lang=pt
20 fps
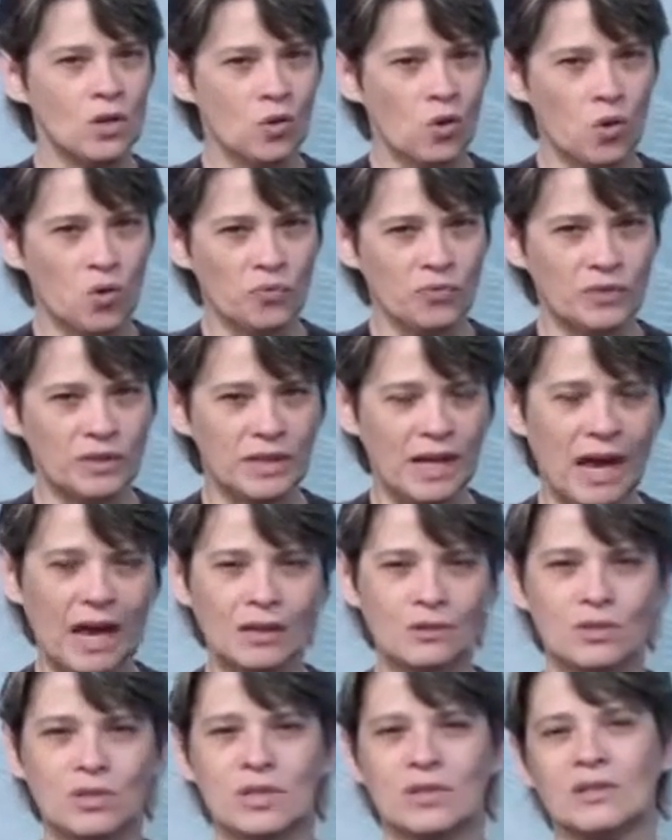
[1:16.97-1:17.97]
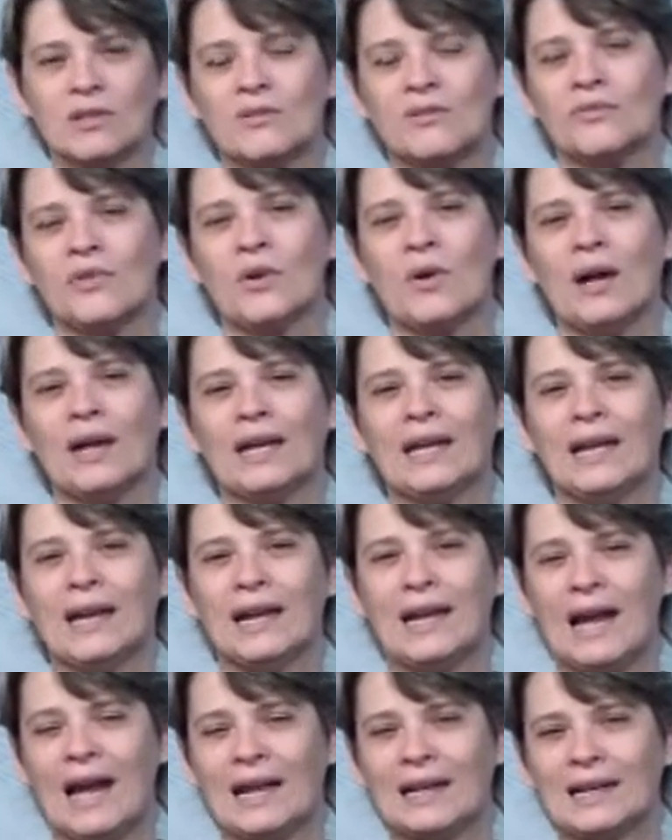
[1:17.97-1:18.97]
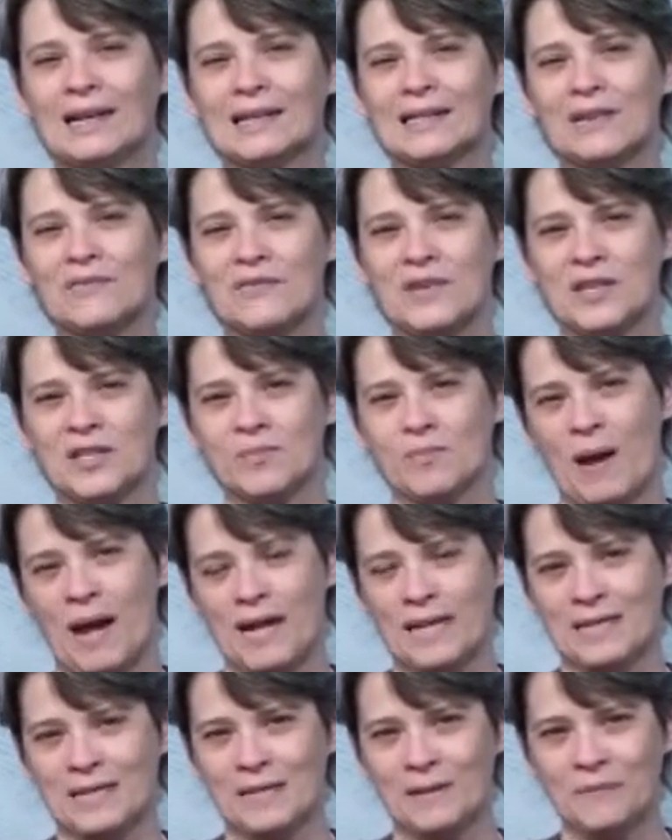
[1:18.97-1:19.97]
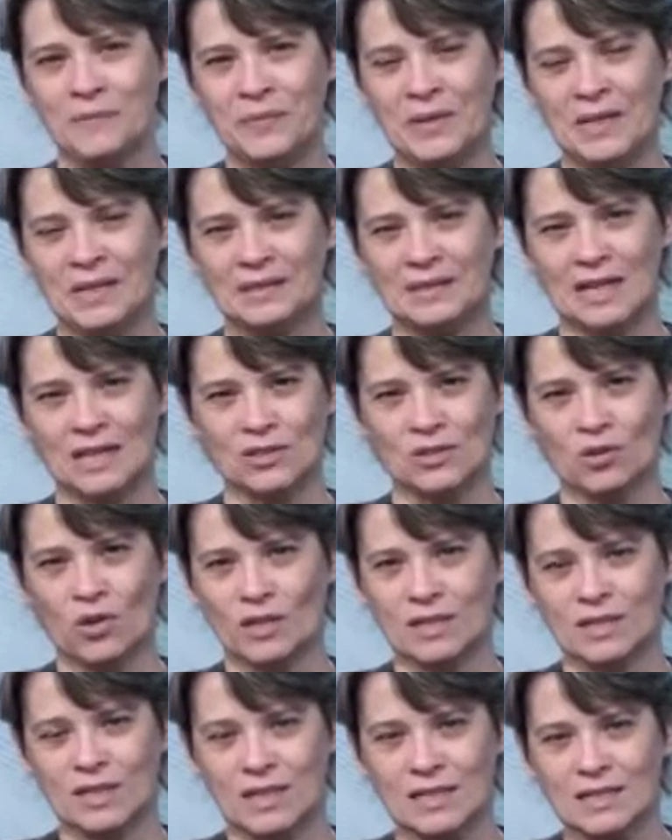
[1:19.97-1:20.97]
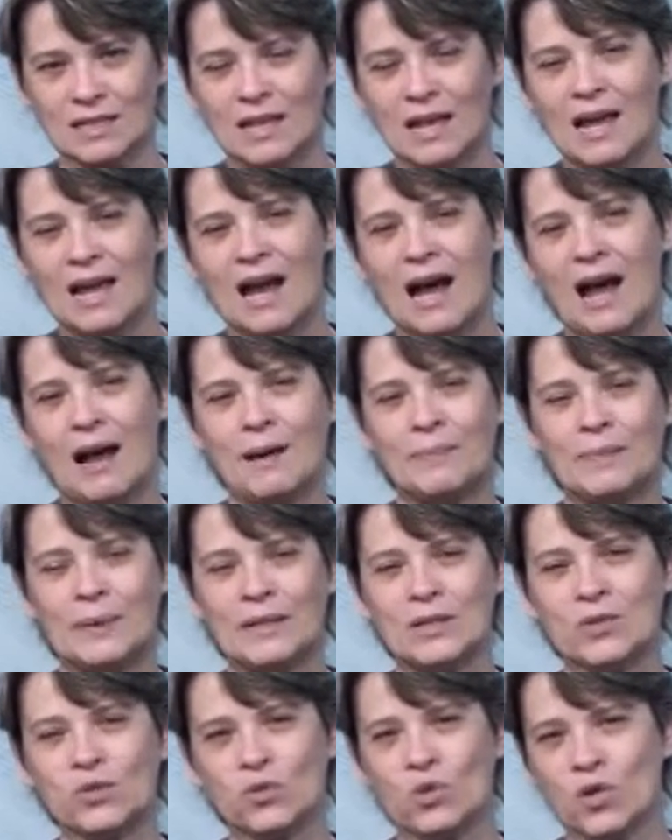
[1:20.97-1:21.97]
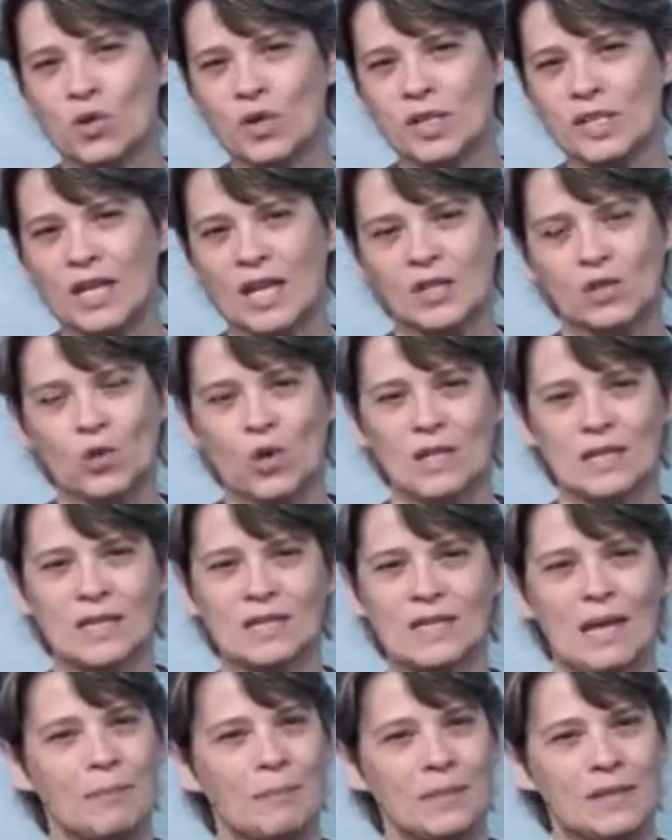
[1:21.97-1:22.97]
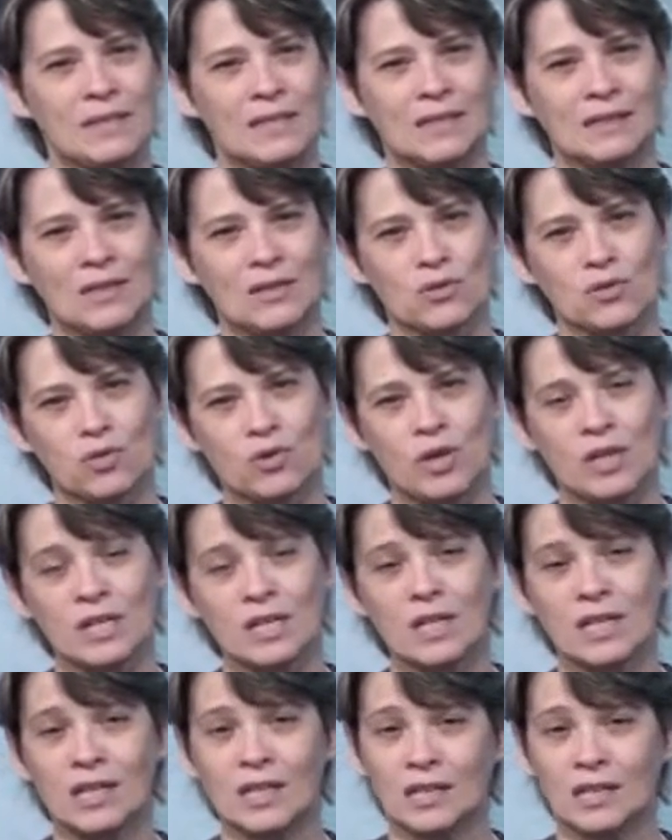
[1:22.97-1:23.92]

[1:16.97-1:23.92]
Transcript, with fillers: convidados que vão agregar cada vez mais nas nossas aparições, nas nossas apresentações.